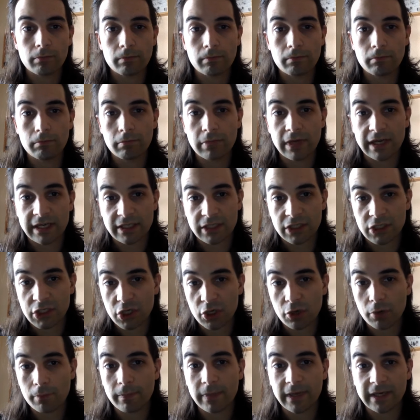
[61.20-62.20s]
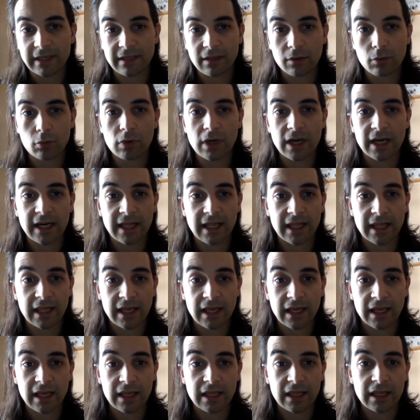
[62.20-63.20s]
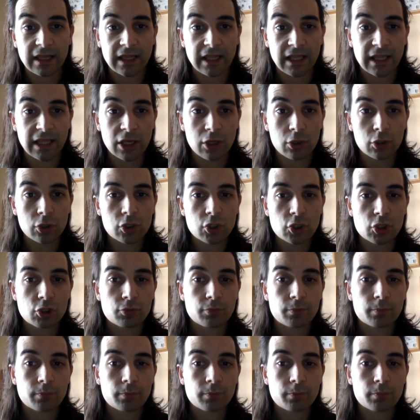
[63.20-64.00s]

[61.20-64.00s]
versión particular de, Dios,